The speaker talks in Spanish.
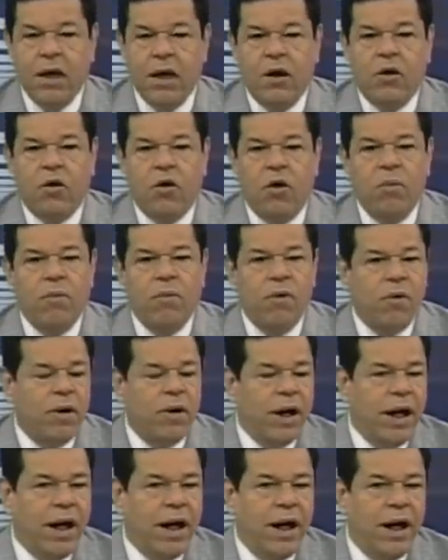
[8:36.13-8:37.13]
como
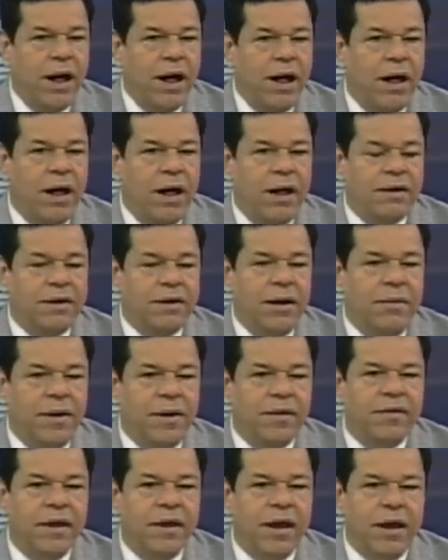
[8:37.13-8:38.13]
a, a
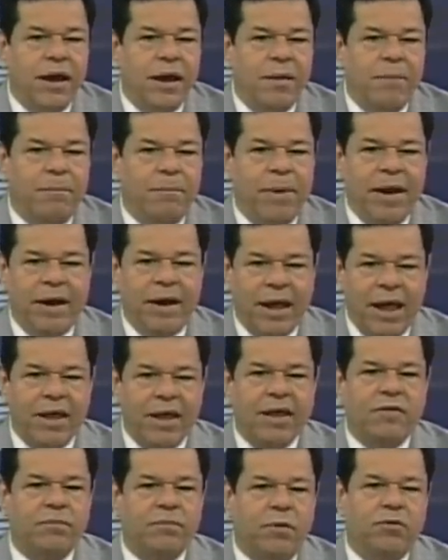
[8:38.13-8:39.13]
través de
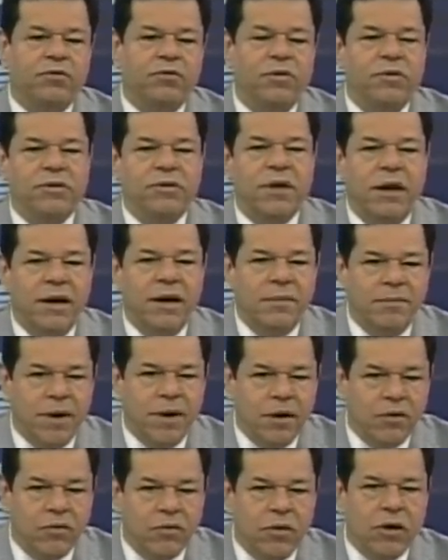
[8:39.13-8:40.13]
pequeñas porciones de
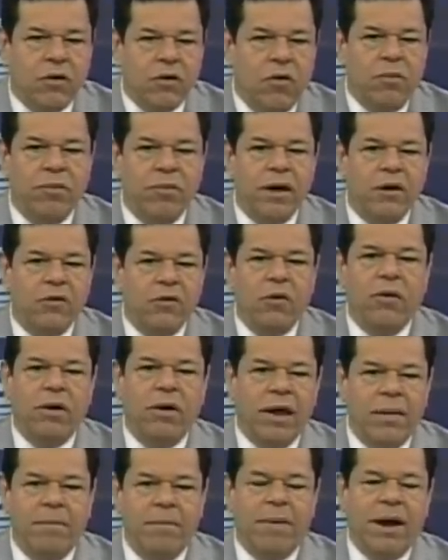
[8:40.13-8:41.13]
alimento y comiendo
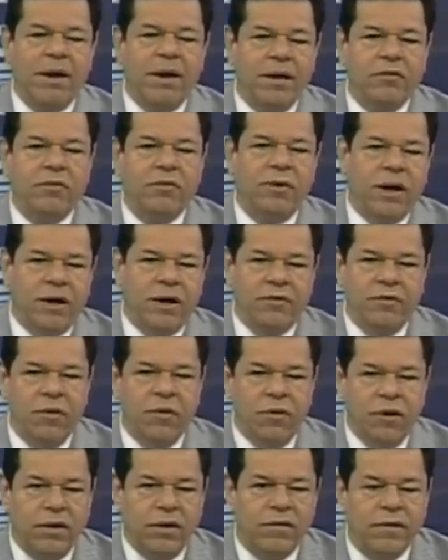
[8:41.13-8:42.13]
en varias
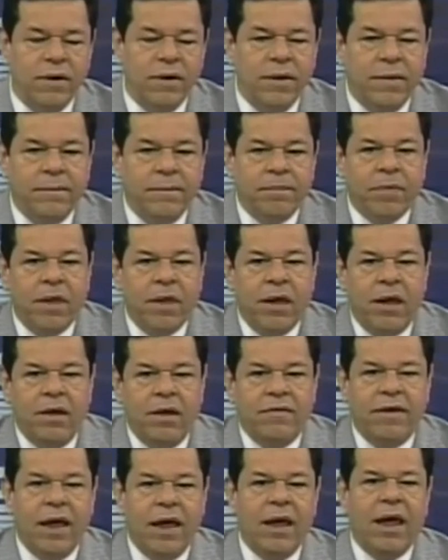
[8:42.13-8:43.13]
ocasiones,
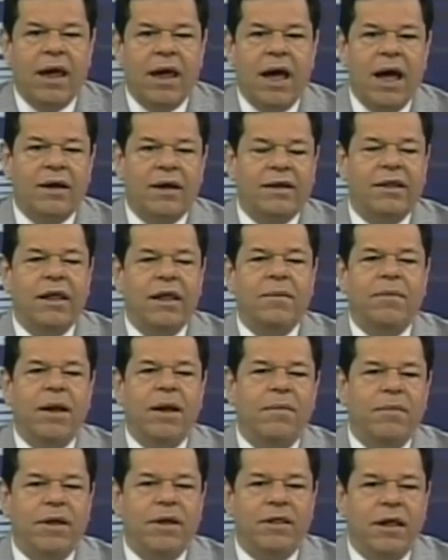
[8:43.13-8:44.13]
se activa
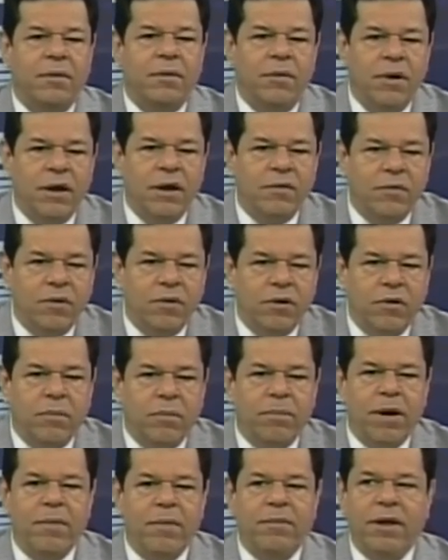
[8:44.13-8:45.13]
el metabolismo y
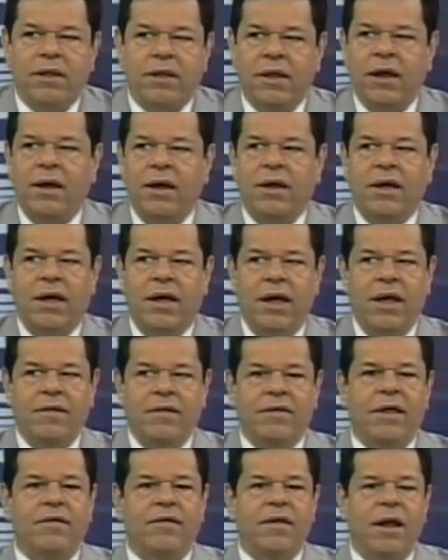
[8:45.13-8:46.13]
no permite que
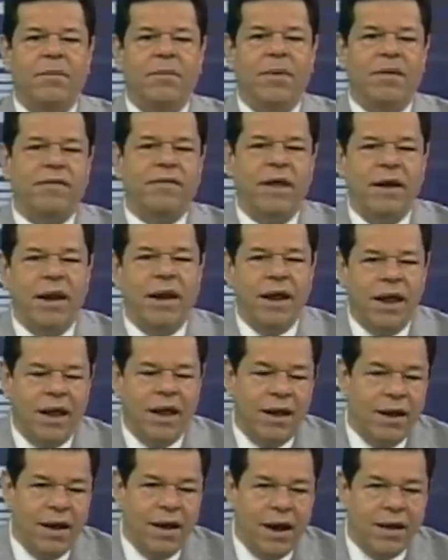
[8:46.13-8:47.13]
ésta se almacene
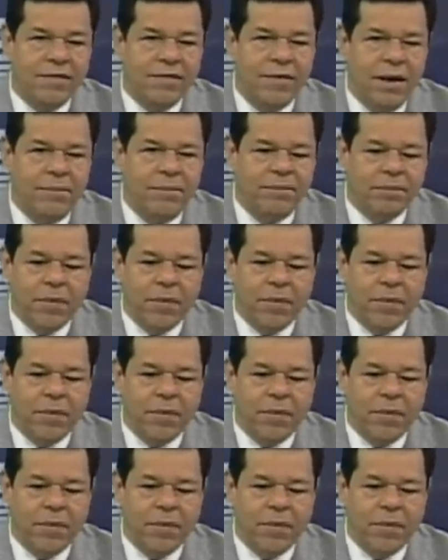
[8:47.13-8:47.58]
en grasa.